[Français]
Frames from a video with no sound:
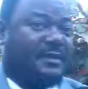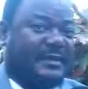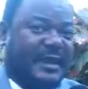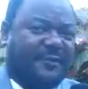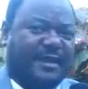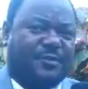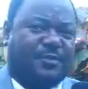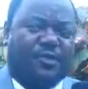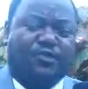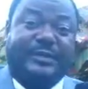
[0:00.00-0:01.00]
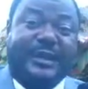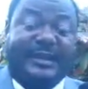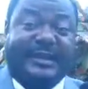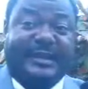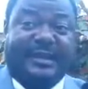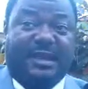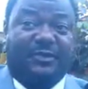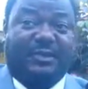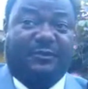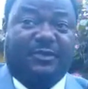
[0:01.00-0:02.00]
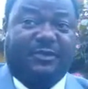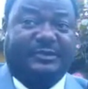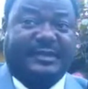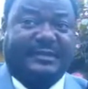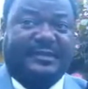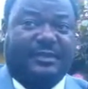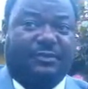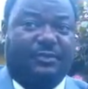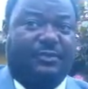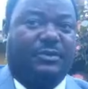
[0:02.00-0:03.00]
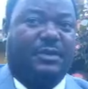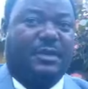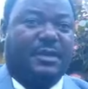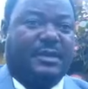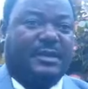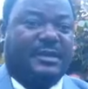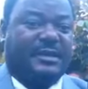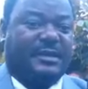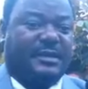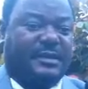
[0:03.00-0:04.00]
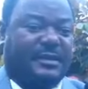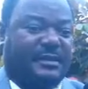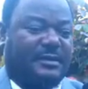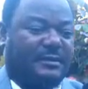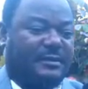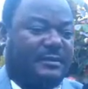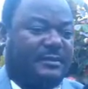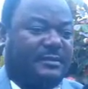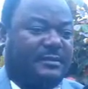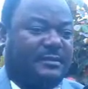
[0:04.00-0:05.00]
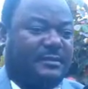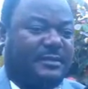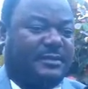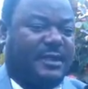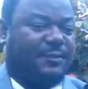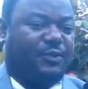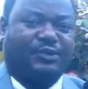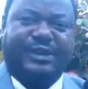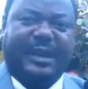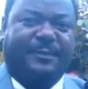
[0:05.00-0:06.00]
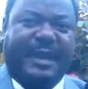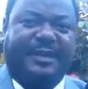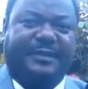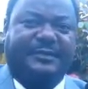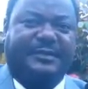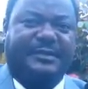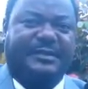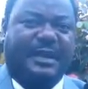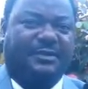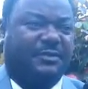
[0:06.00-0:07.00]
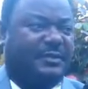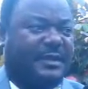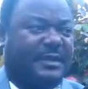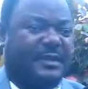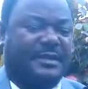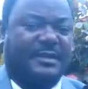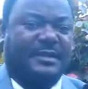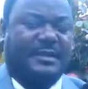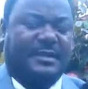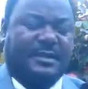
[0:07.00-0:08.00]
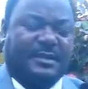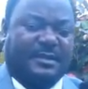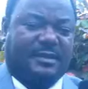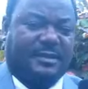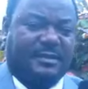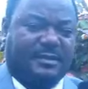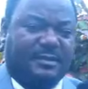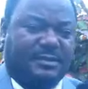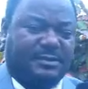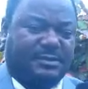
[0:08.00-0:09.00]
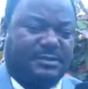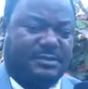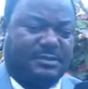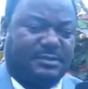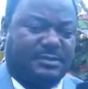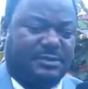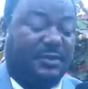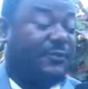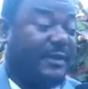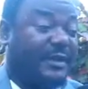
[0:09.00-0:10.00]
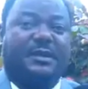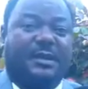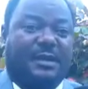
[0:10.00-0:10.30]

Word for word: C'est avec beaucoup de regrets que nous avions constaté que... Euh, euh, ce projet n'a pas réussi dans notre euh, chefferie.